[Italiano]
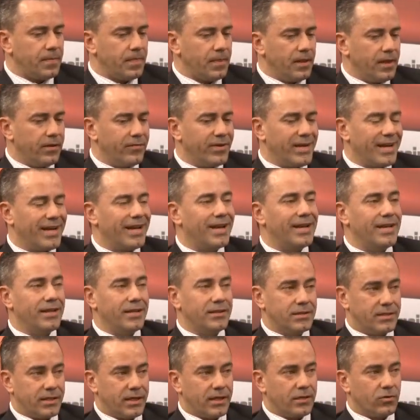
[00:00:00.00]
avere
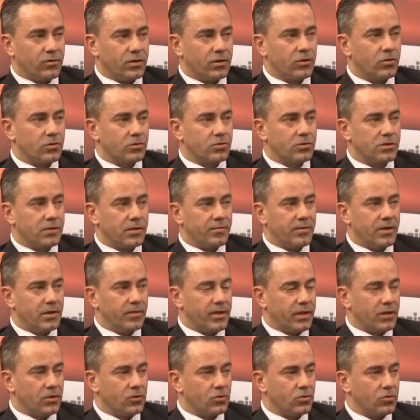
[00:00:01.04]
all'interno del nostro
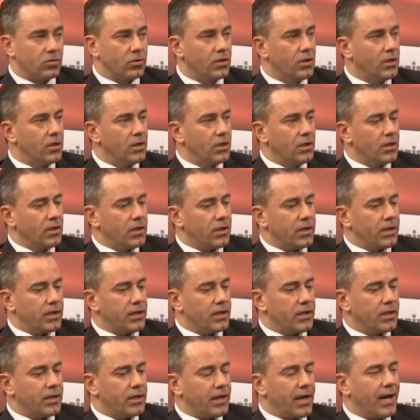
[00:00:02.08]
stabilimento
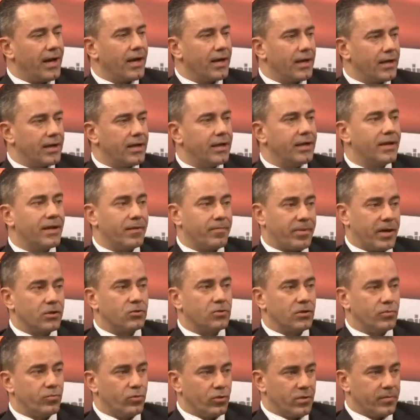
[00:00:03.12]
eh, anche il
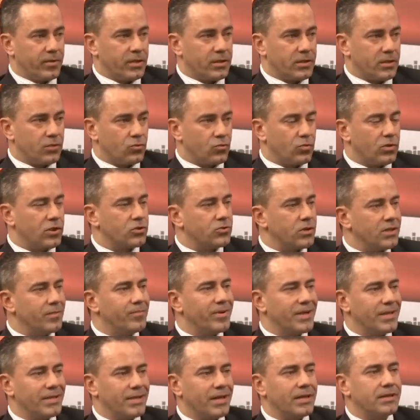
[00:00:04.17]
reparto di pulimentatura, cioè di
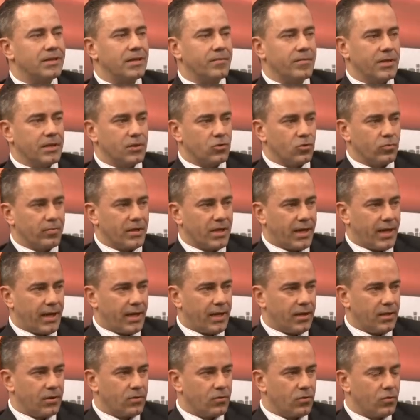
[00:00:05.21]
pretrattamento
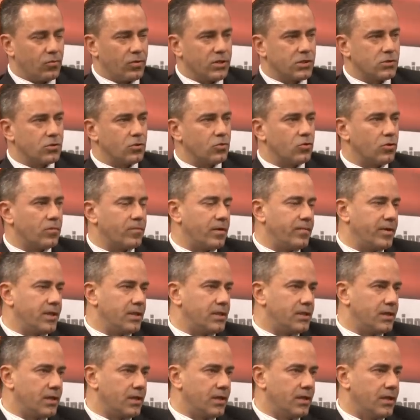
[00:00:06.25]
meccanico. Questo
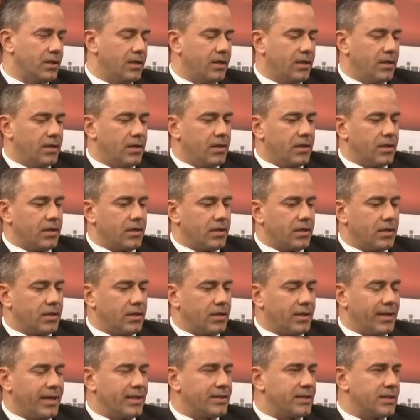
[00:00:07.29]
normalmente
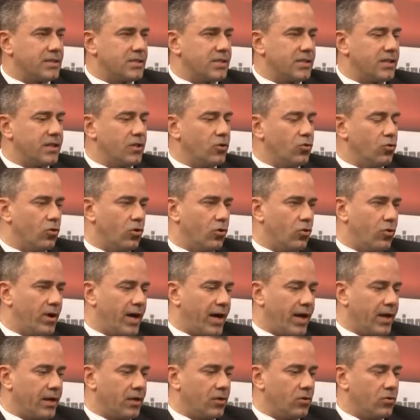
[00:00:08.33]
eh, le altre aziende non lo
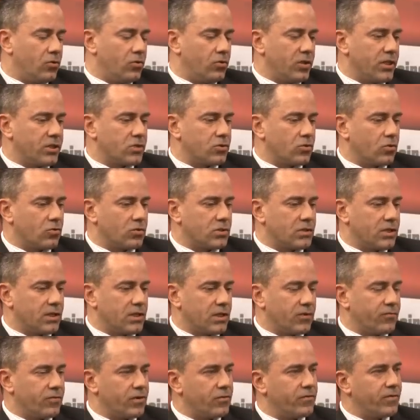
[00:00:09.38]
hanno e sono
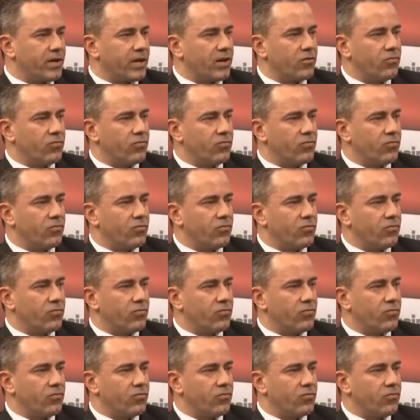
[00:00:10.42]
costrette a far fare